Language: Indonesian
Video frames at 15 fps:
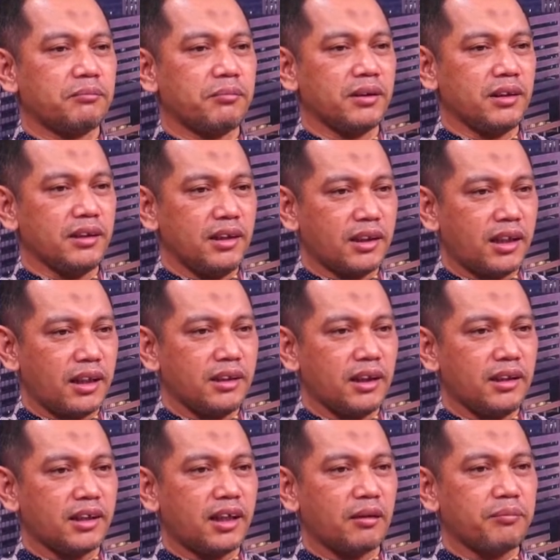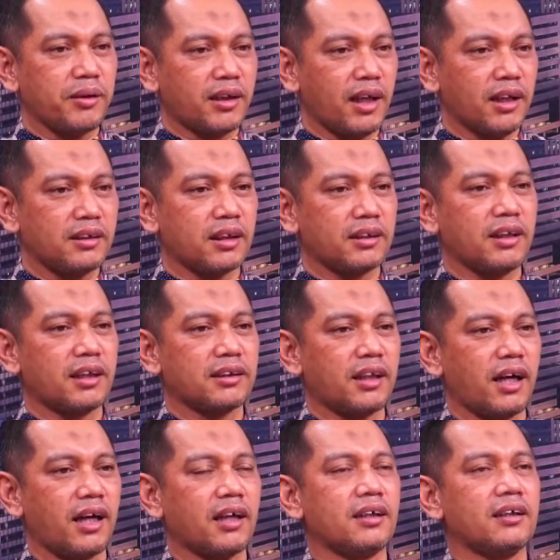penyidikannya di KPK
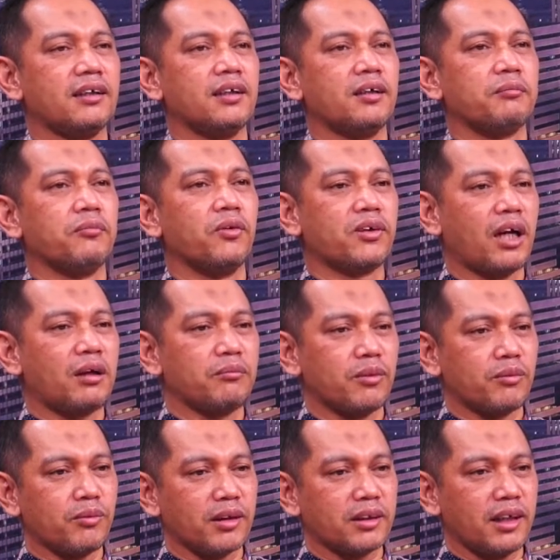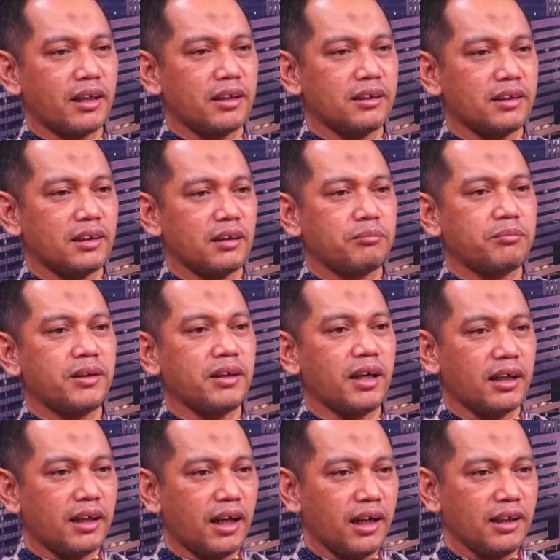ternyata bukan merupakan
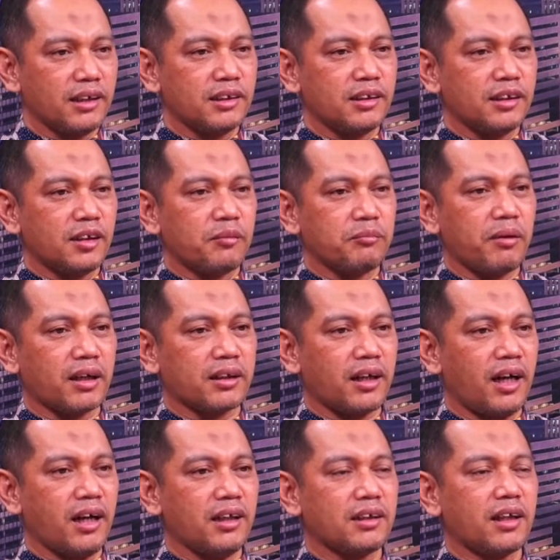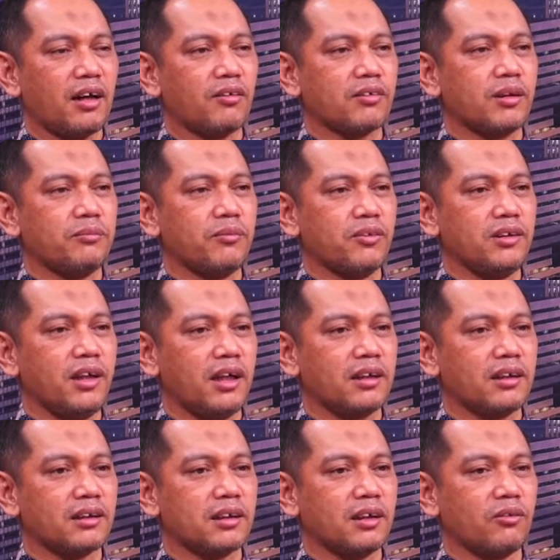pidana, maka kalau
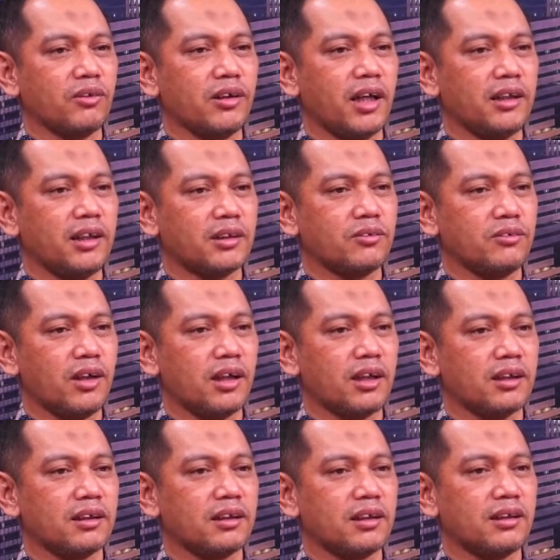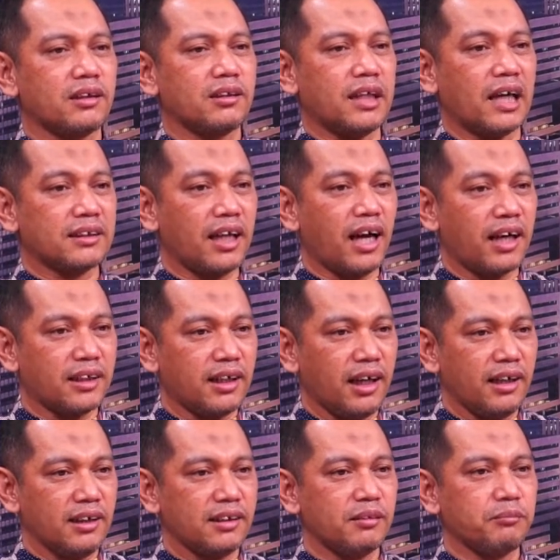kemudian kerugiannya sudah nyata
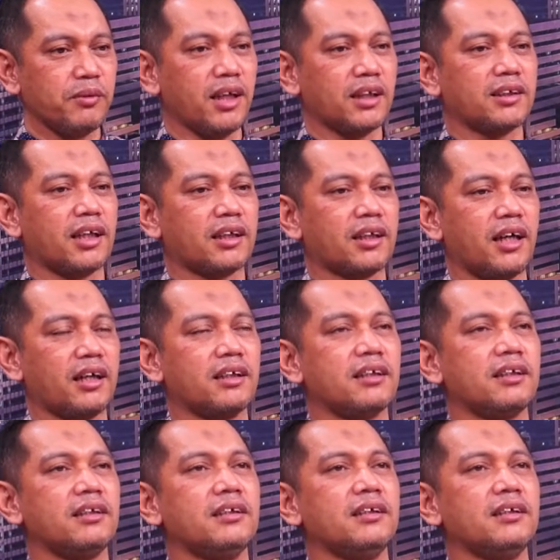ada berdasarkan